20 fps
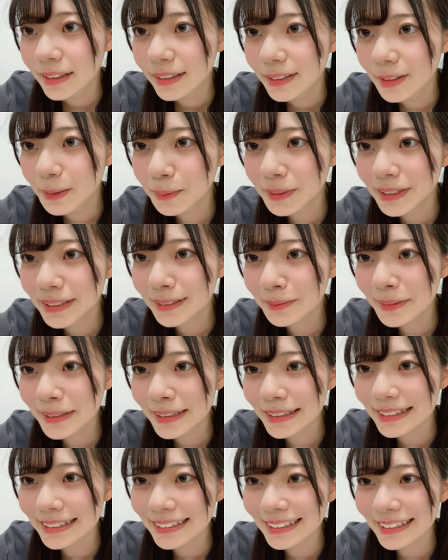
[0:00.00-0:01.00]
一文字
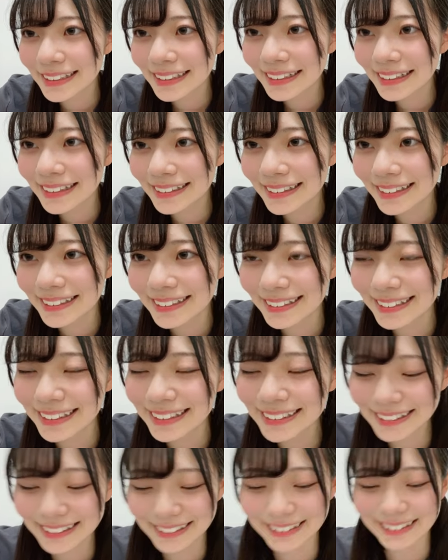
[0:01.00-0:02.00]
目で時間かかったし
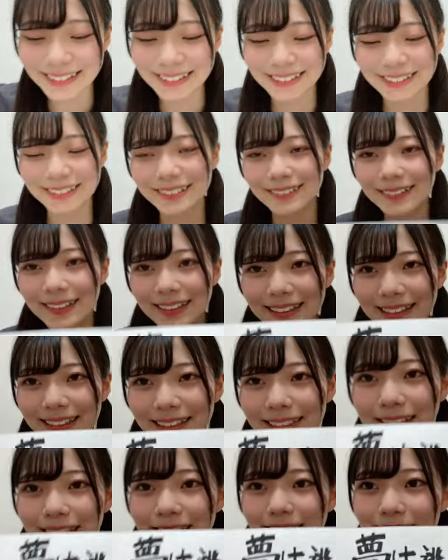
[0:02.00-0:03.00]
確かに分かり
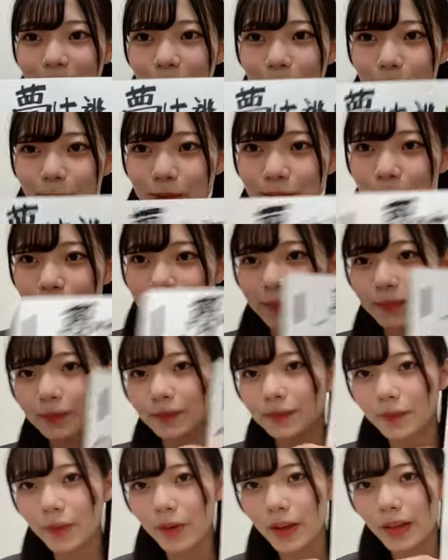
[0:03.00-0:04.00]
やすかったかも
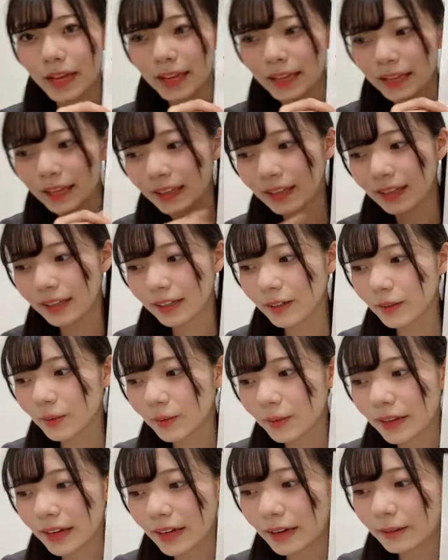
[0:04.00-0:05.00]
はい
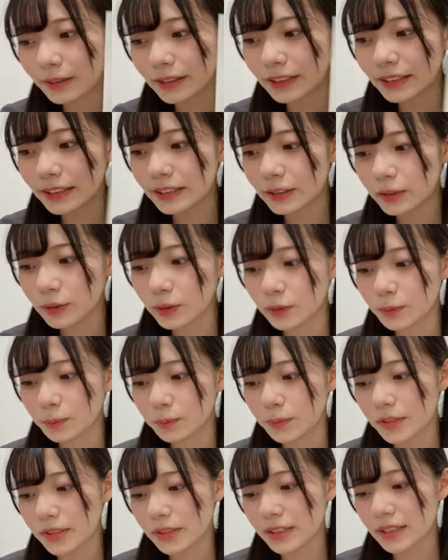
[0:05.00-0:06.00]
これが私の
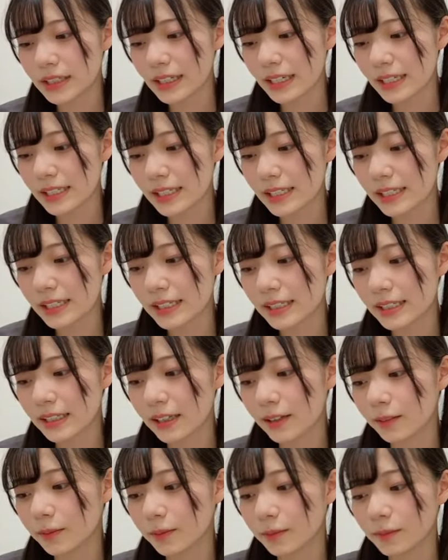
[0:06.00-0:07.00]
トップ3です
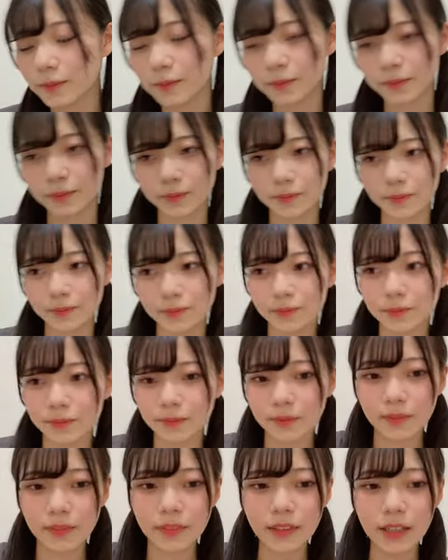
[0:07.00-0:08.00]

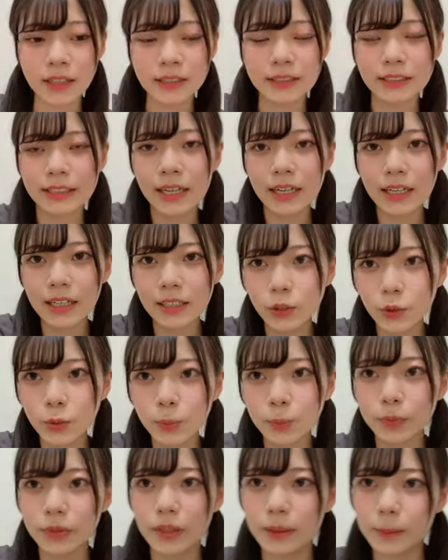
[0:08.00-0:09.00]
時間が
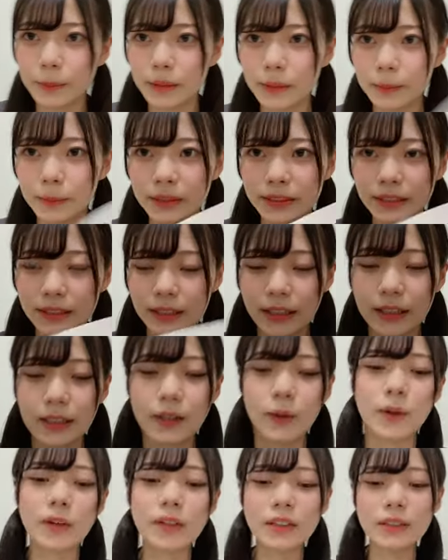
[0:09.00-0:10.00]
10分余りました
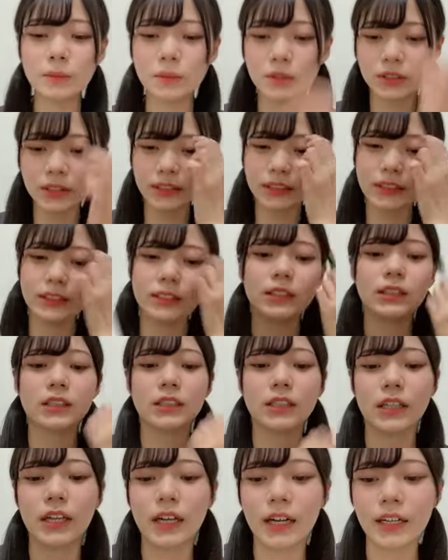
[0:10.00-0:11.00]
他にも好きな
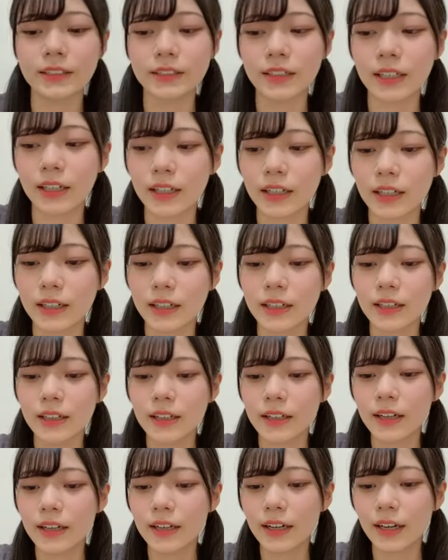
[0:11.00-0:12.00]
曲あるから
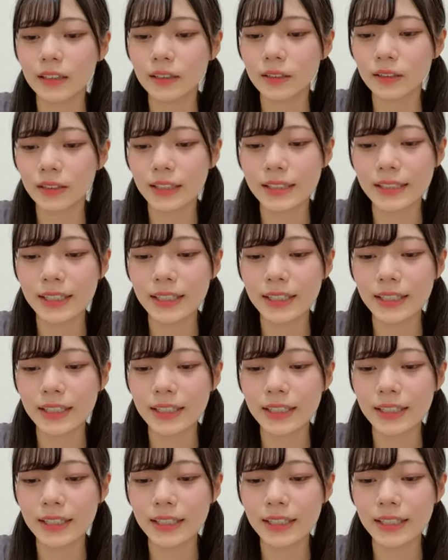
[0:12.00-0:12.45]
あとね